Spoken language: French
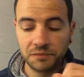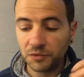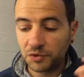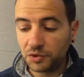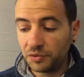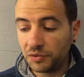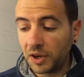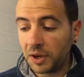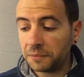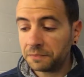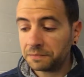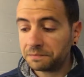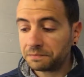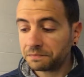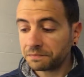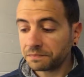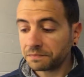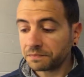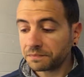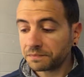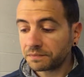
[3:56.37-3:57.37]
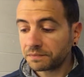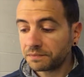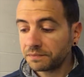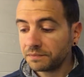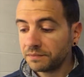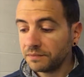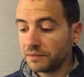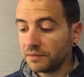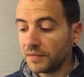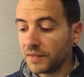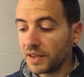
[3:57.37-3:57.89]
tu vas,
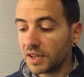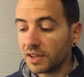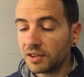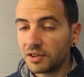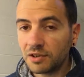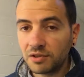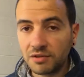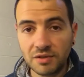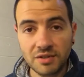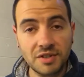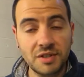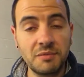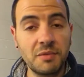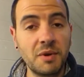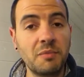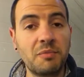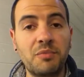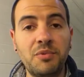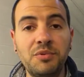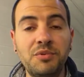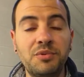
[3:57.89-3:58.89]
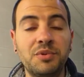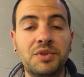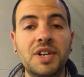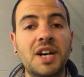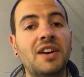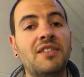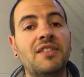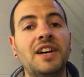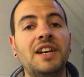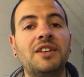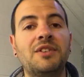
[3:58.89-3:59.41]
c'est même plus du
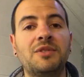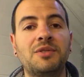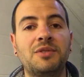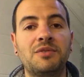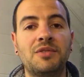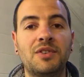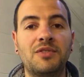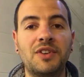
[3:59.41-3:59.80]
travail que tu vas